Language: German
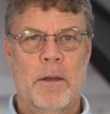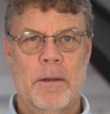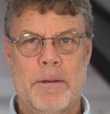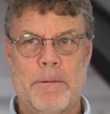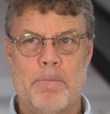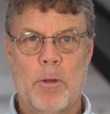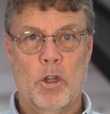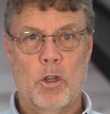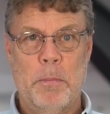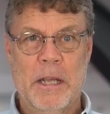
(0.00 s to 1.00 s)
ähm,
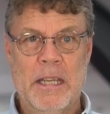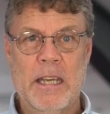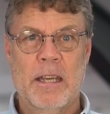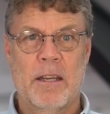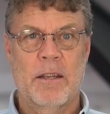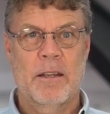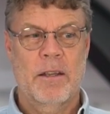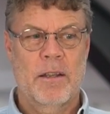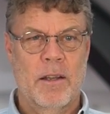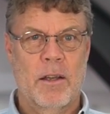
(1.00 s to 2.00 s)
Orthopädie
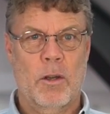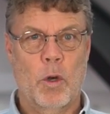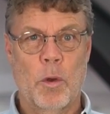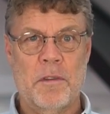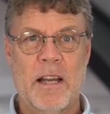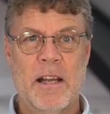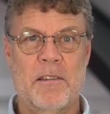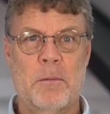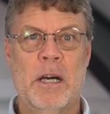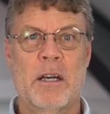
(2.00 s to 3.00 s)

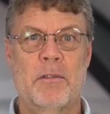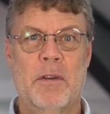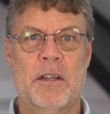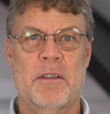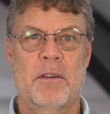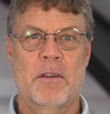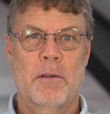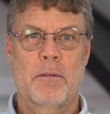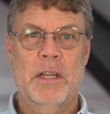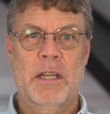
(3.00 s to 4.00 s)
großteils gemacht wird,
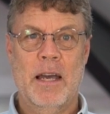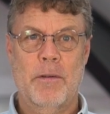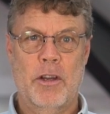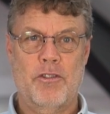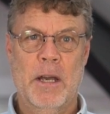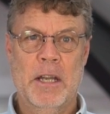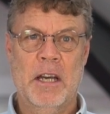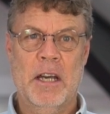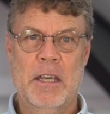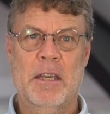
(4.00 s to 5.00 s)
finde ich einfach eine
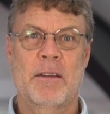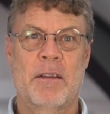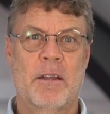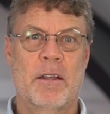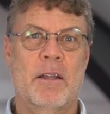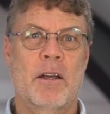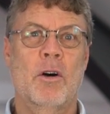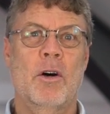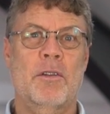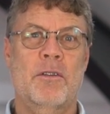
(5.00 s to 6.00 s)
Schweinerei. Da
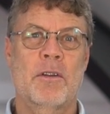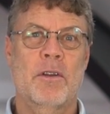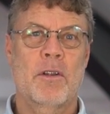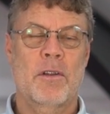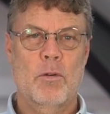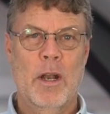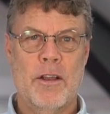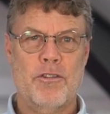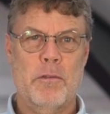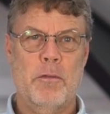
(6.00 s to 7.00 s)
geht zu
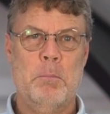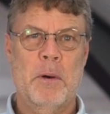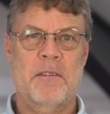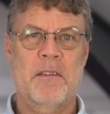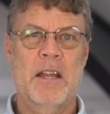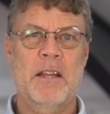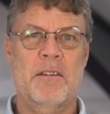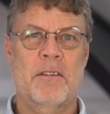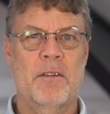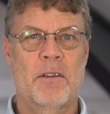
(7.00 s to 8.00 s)
Lasten vom
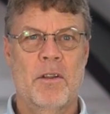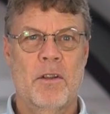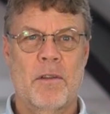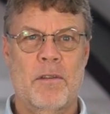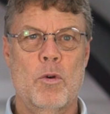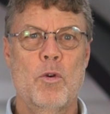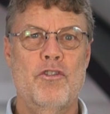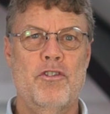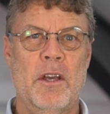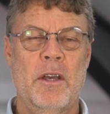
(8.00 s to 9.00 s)
Patient,
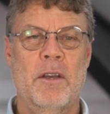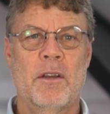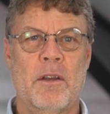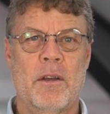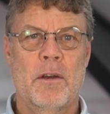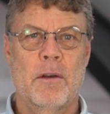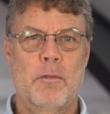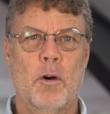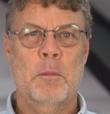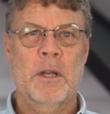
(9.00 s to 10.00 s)
zugunsten
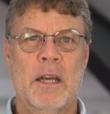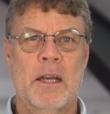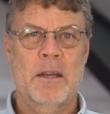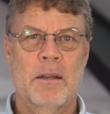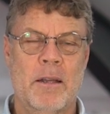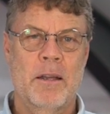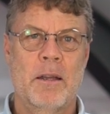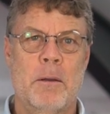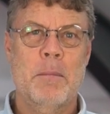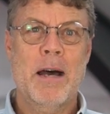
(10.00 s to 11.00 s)
von einem
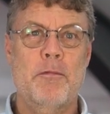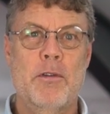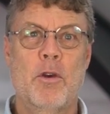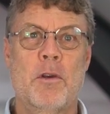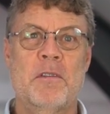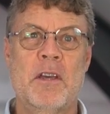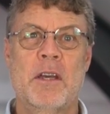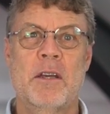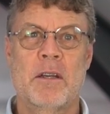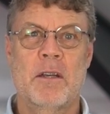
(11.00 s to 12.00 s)
mafiösen